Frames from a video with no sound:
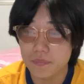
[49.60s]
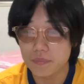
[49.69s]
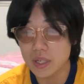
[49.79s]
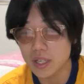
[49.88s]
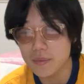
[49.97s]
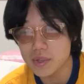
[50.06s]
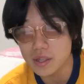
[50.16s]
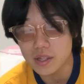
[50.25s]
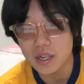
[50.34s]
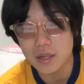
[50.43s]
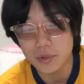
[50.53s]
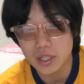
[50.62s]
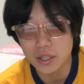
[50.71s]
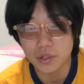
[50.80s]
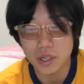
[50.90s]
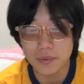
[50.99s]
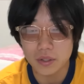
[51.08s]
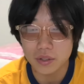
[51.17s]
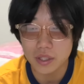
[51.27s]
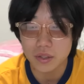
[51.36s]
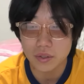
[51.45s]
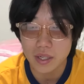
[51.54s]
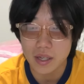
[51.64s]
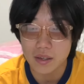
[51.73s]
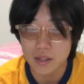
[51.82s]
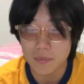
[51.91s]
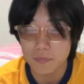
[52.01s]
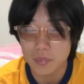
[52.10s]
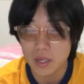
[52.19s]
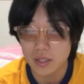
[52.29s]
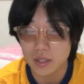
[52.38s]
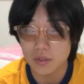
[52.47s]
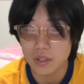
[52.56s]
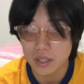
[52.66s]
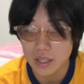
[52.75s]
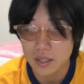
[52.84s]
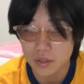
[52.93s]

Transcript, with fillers: まあゲームシャツ以外にもなんかグラフィックティーとかスキッパーティーとかね、